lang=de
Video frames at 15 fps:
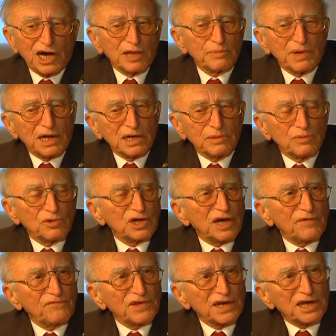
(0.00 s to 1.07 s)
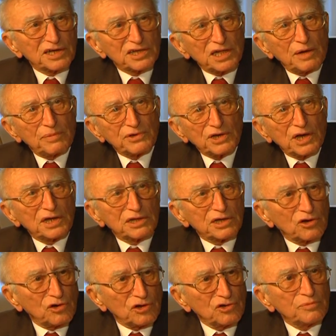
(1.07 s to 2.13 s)
einmal im Monat, vielleicht habe ich eine
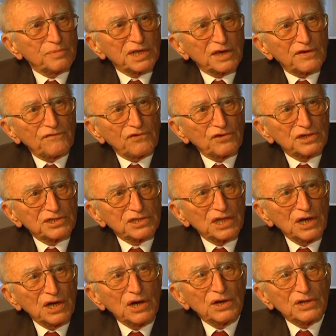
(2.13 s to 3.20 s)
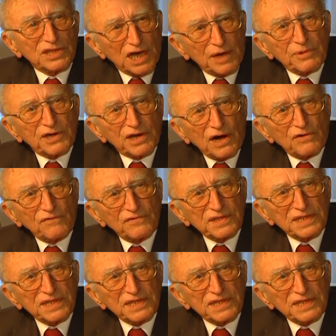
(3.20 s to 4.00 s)
Kolumne gefüllt. Da habe ich auch von